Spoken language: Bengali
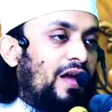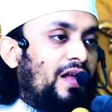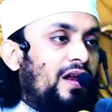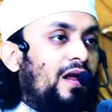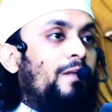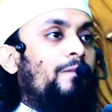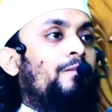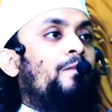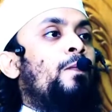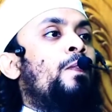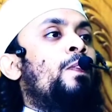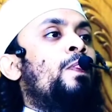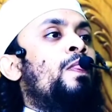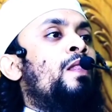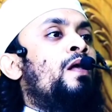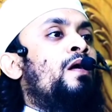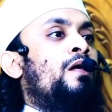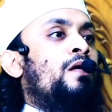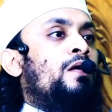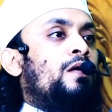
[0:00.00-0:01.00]
ভাইয়েরা
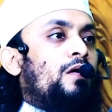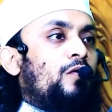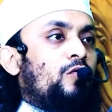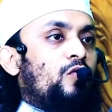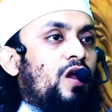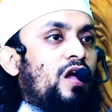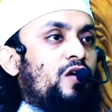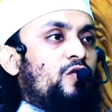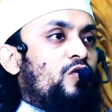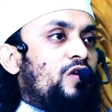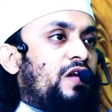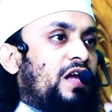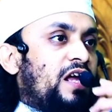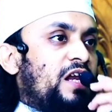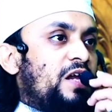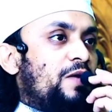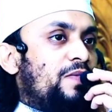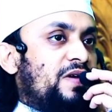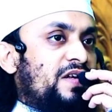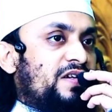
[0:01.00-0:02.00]
কোরআনুল
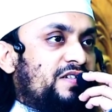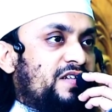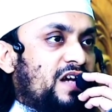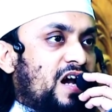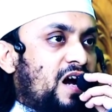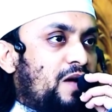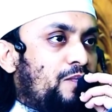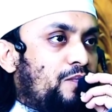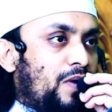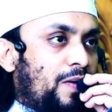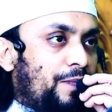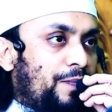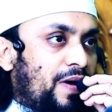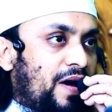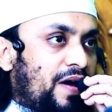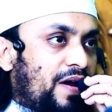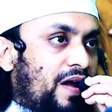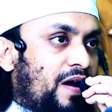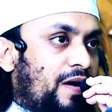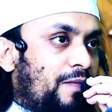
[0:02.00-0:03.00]
করিমের যে আম্মা
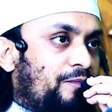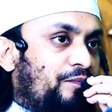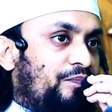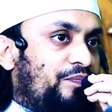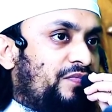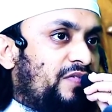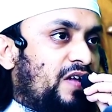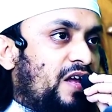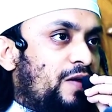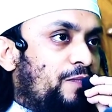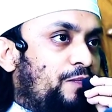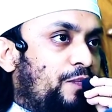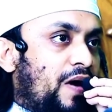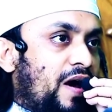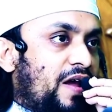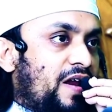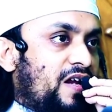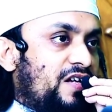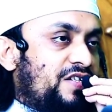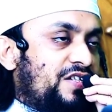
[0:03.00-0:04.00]
পাড়া এই
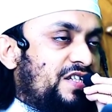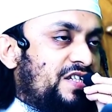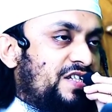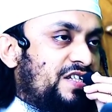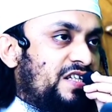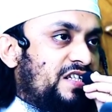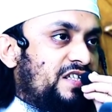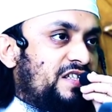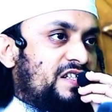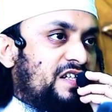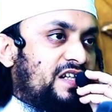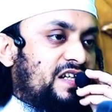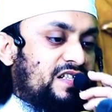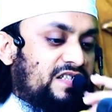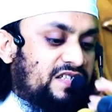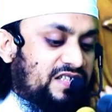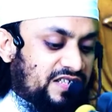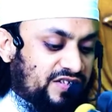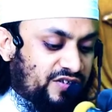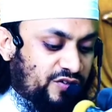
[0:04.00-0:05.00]
পাড়ার শেষের দিকে
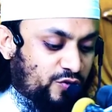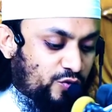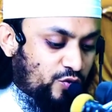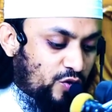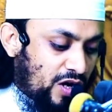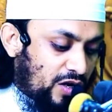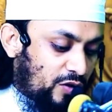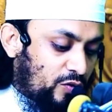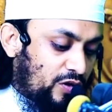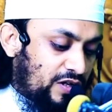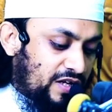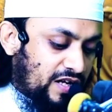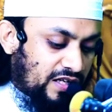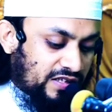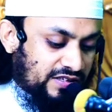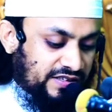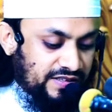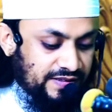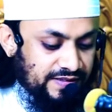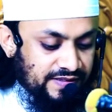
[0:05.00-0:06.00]
যে সুরাগুলি
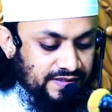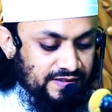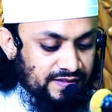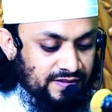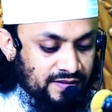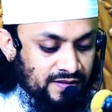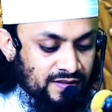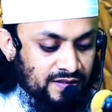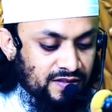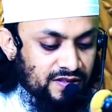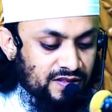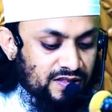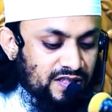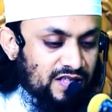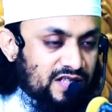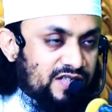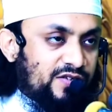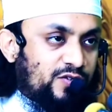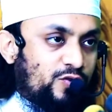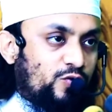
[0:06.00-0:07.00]
আছে
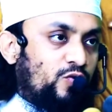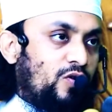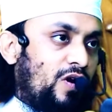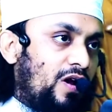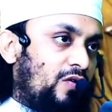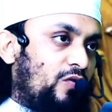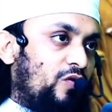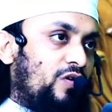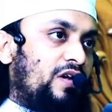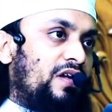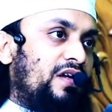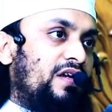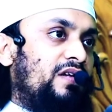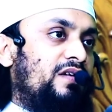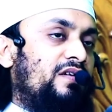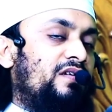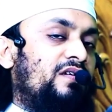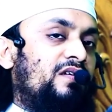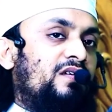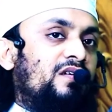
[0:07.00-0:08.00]
এই সুরাগুলি
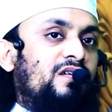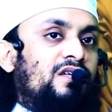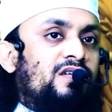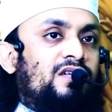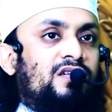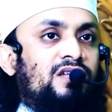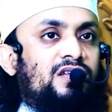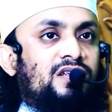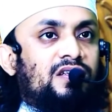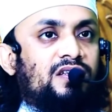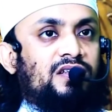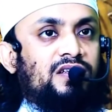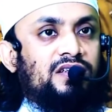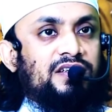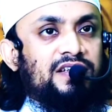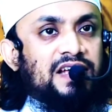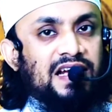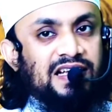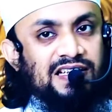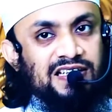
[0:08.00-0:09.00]

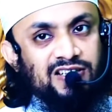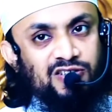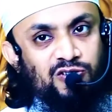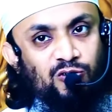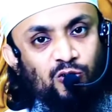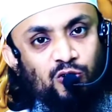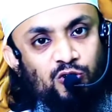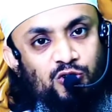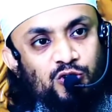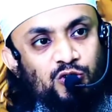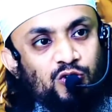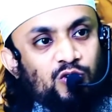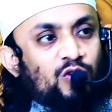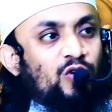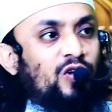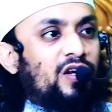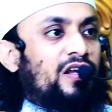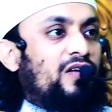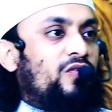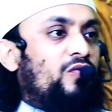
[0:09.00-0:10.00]
দেখতে ছোট ছোট
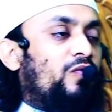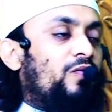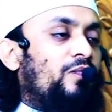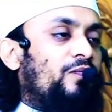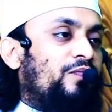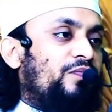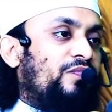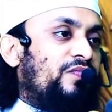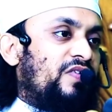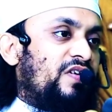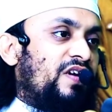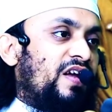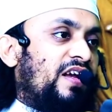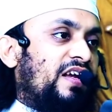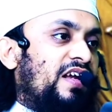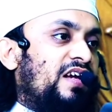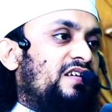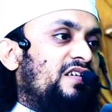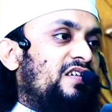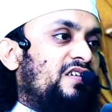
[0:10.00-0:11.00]
হলেও
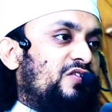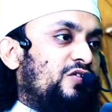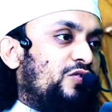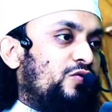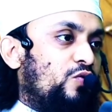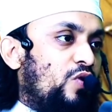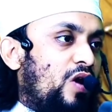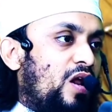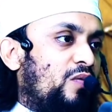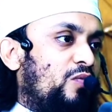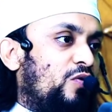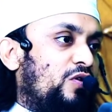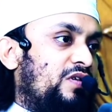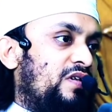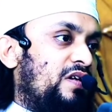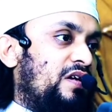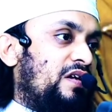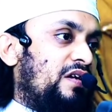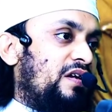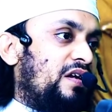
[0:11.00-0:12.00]
এক একটা সুরার
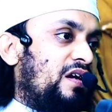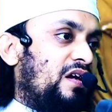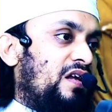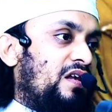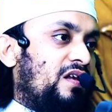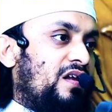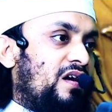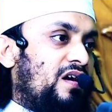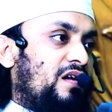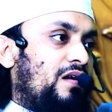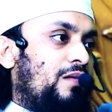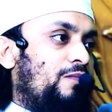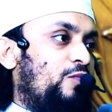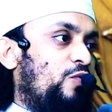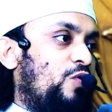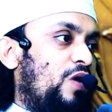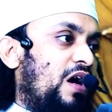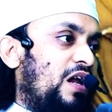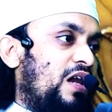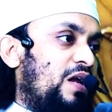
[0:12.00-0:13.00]
মধ্যে আল্লাহ
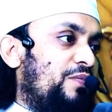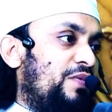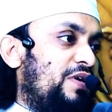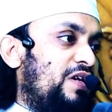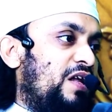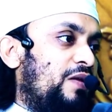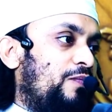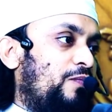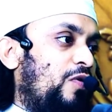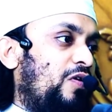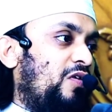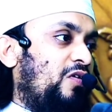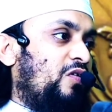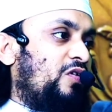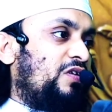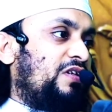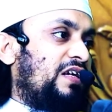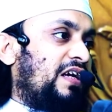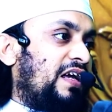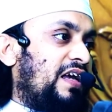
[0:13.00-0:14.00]
রাব্বুল আলমিনের পক্ষ
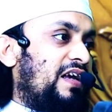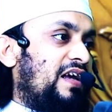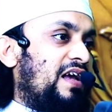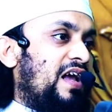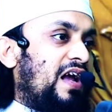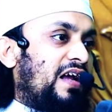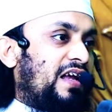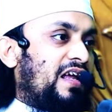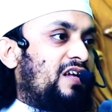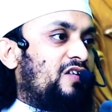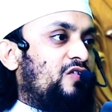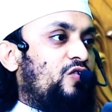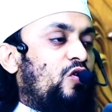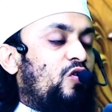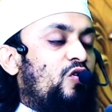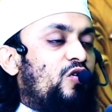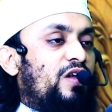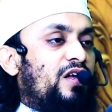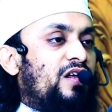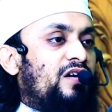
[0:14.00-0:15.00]
থেকে এক এক
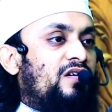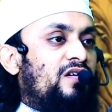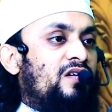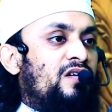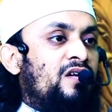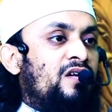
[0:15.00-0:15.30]
ধরনের